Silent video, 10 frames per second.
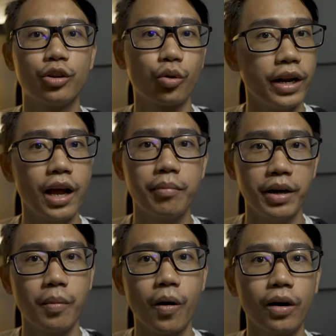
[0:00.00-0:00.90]
ตัวเนี้ยไม่
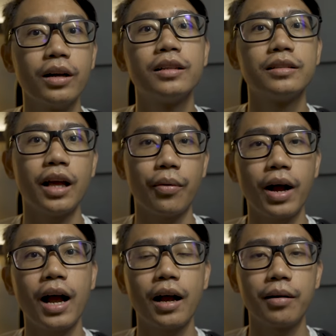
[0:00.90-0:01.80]
ได้บอก แต่
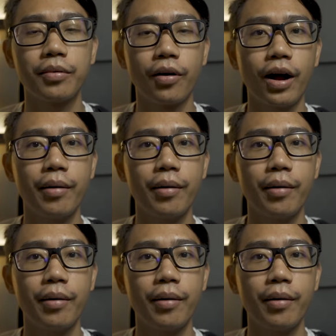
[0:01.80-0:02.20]
ว่าพอ